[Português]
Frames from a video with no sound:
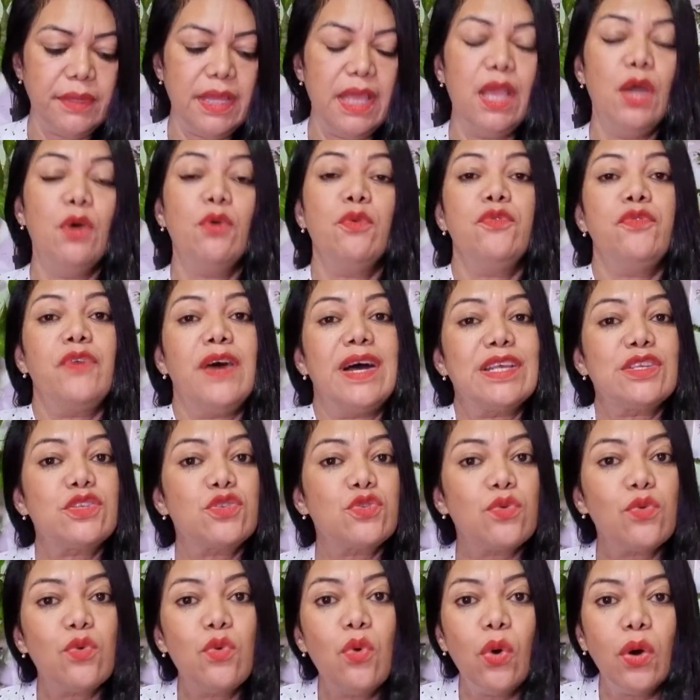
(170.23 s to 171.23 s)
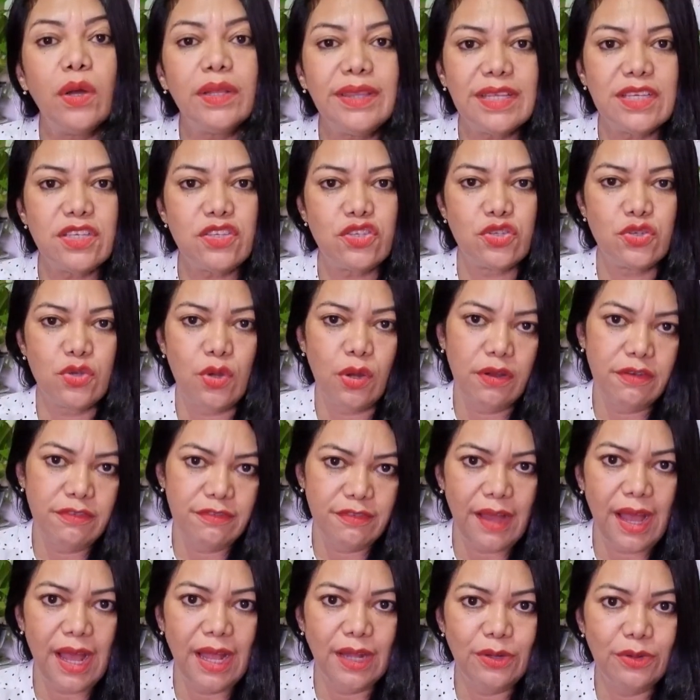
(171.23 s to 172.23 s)
Eu faço gotas de
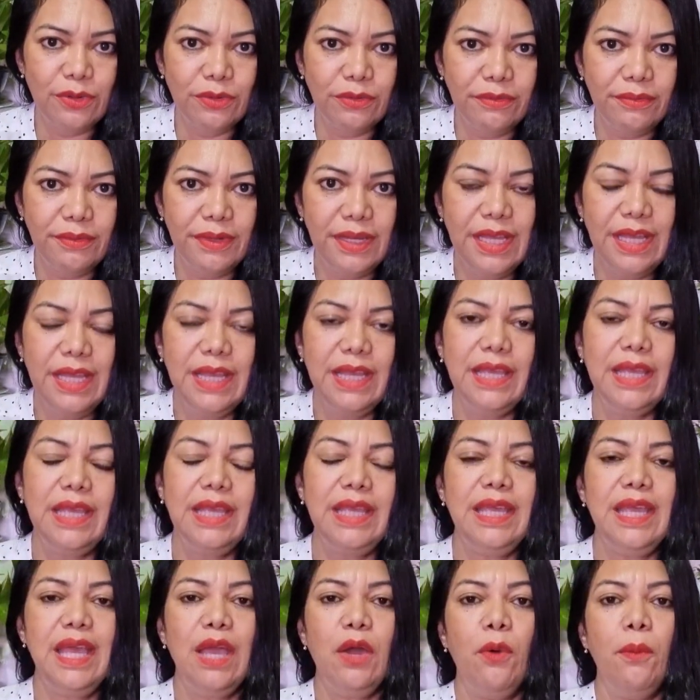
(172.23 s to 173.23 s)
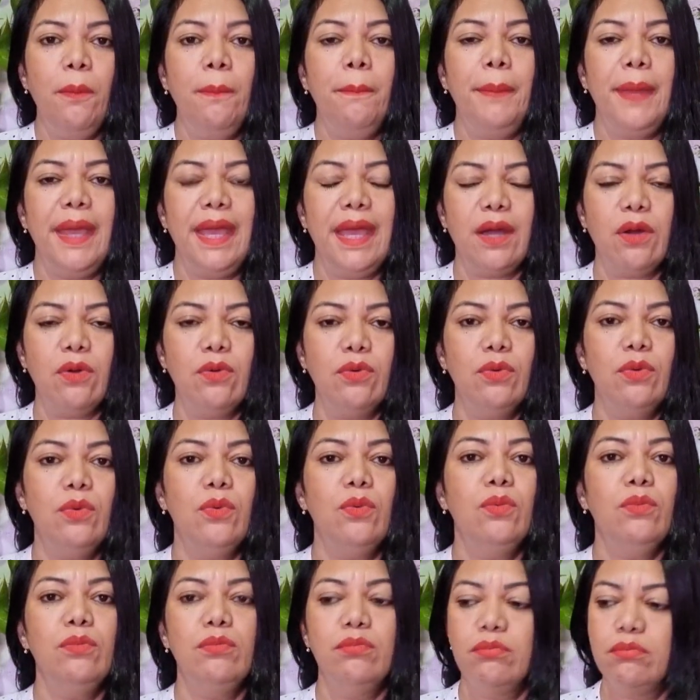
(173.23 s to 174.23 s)
orvalho e eu pego
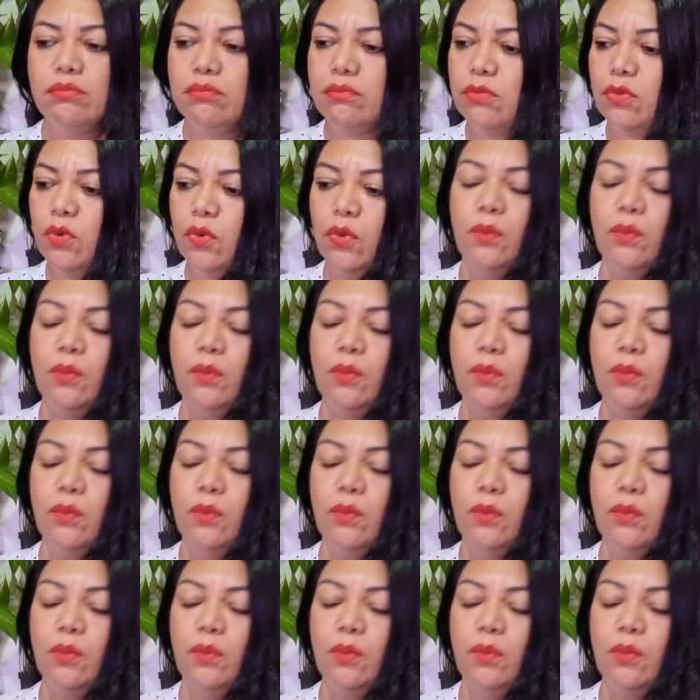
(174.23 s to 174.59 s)
um,